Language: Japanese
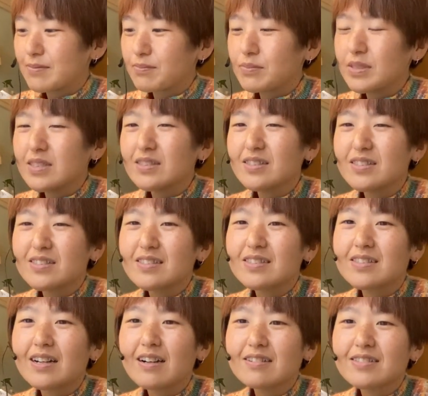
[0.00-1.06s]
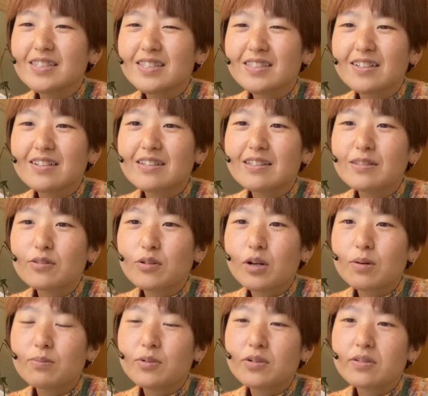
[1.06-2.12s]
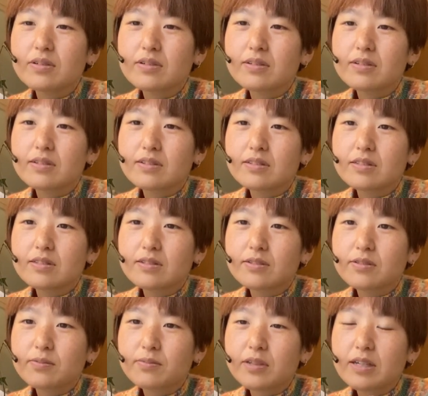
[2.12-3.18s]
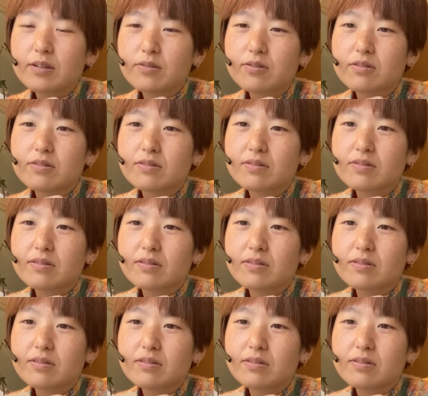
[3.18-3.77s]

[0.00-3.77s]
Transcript: ビーズアクセサリーとかも結構